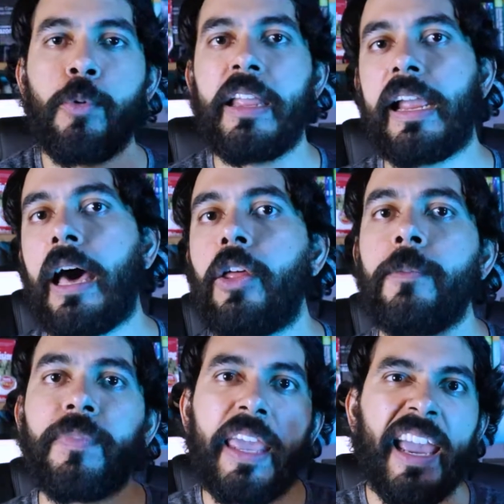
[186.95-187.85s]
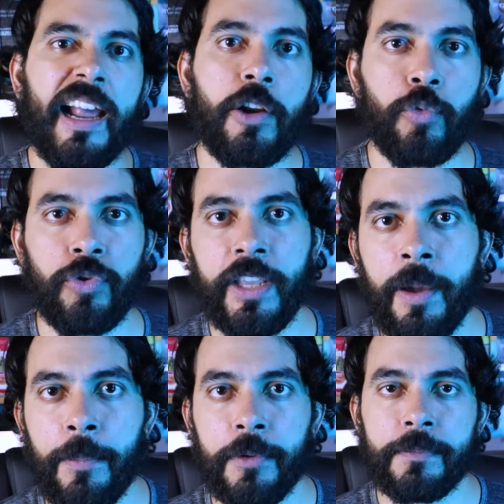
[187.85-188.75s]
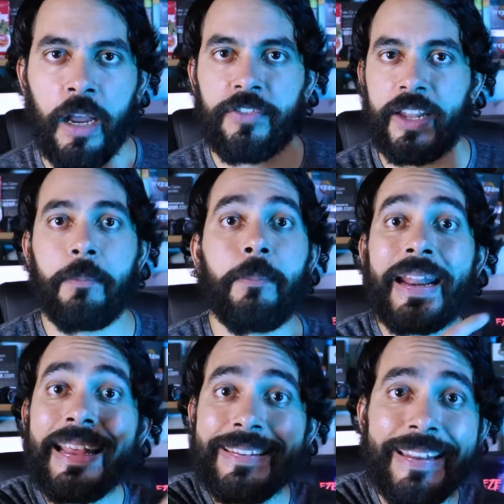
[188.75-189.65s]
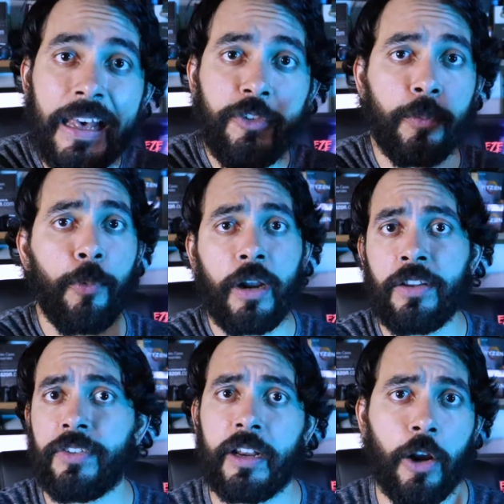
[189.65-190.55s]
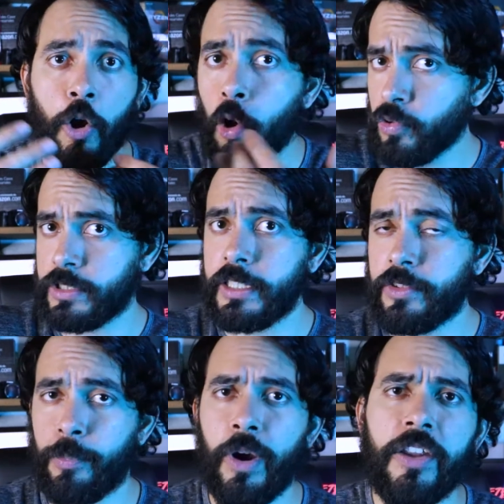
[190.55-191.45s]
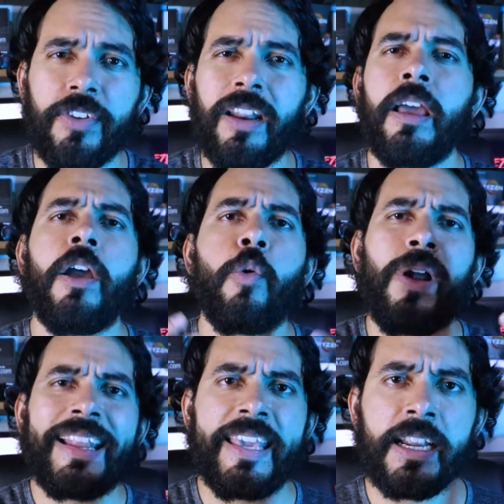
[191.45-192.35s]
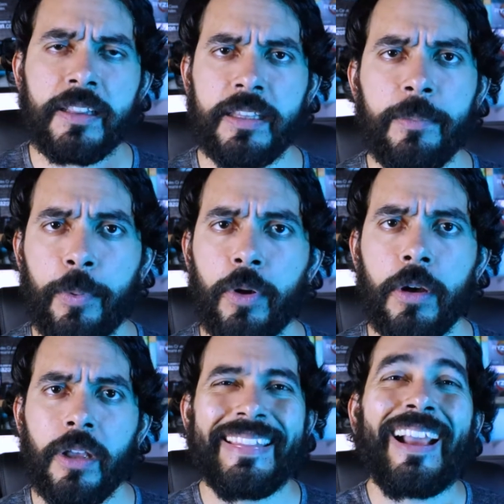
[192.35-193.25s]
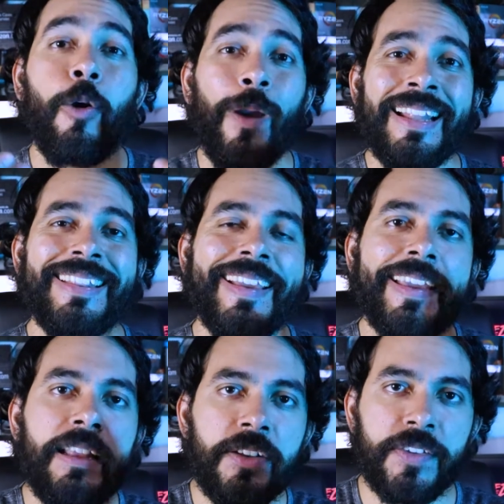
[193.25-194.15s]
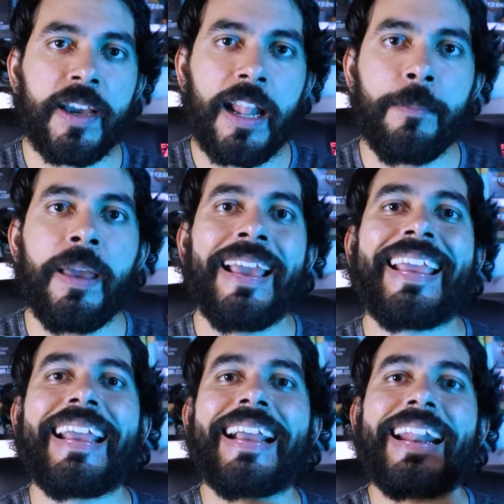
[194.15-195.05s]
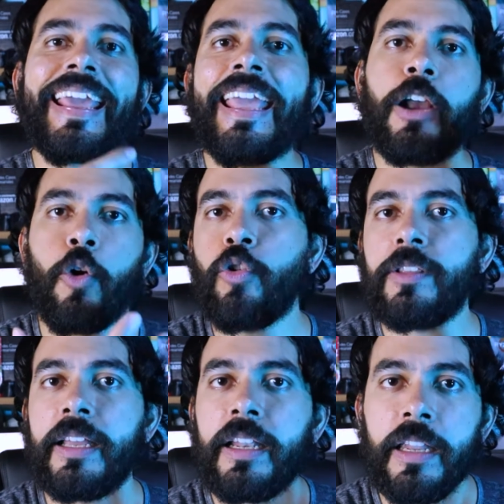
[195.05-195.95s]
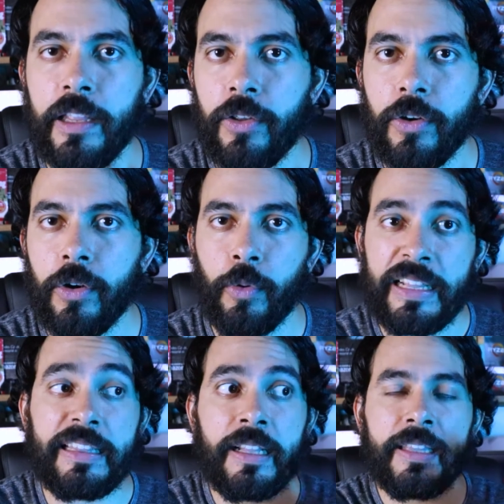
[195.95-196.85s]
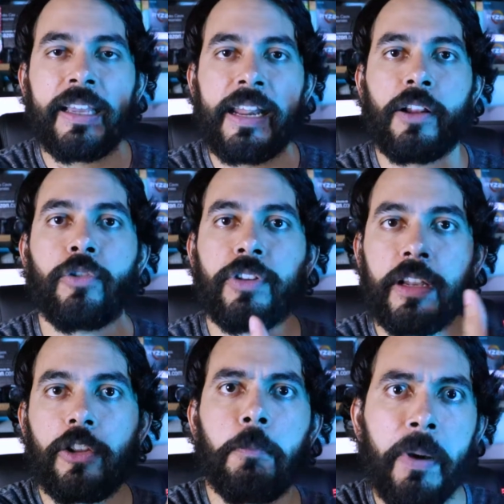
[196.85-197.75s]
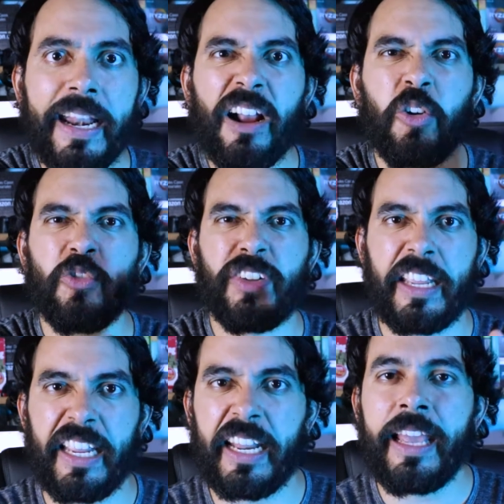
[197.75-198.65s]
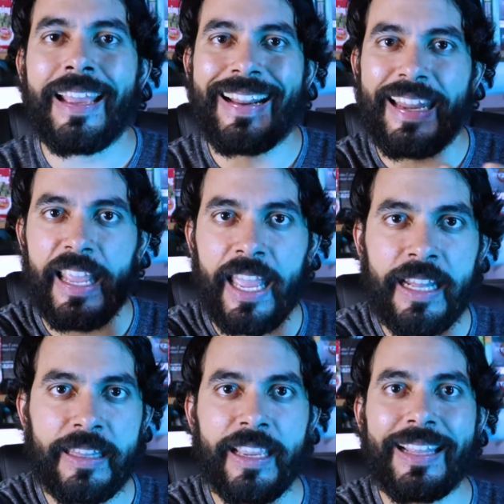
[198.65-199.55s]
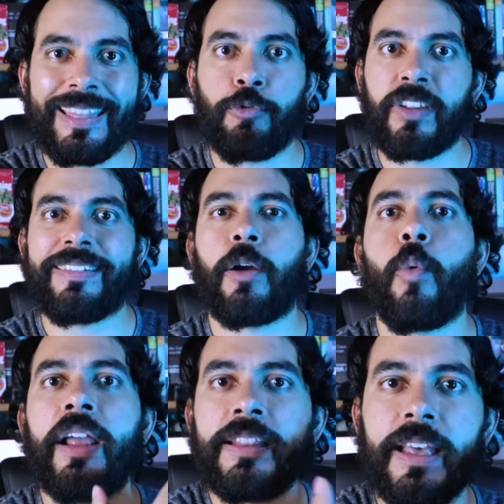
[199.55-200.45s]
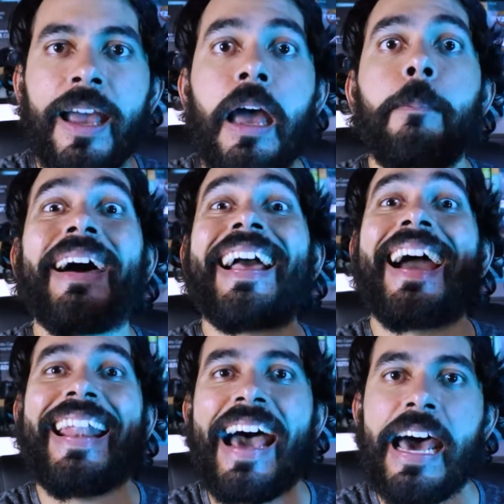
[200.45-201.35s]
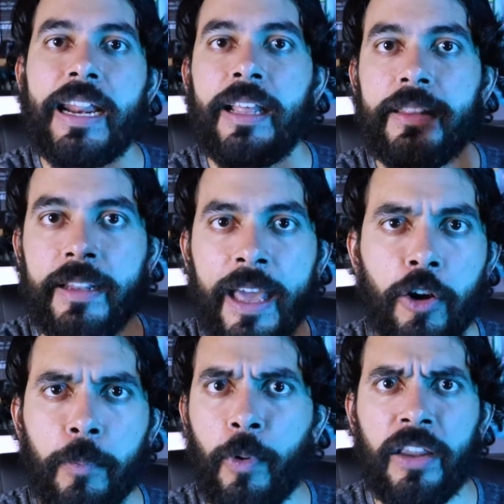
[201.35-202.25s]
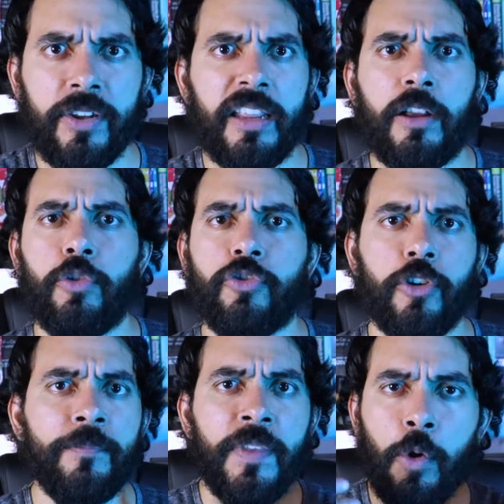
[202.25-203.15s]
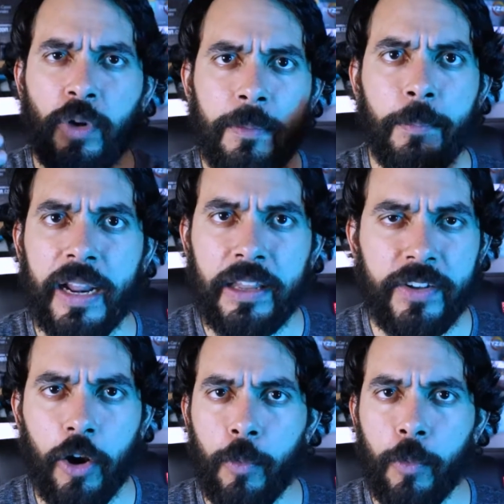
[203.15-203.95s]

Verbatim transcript: publicado en algún tiempo. Pueden ser empresas, o pueden ser coaches, puede ser cualquier tipo de cuenta en Instagram que cree contenido o intente crear contenido para conseguir clientes, que use esa cuenta para ganar dinero. Puede ser incluso una empresa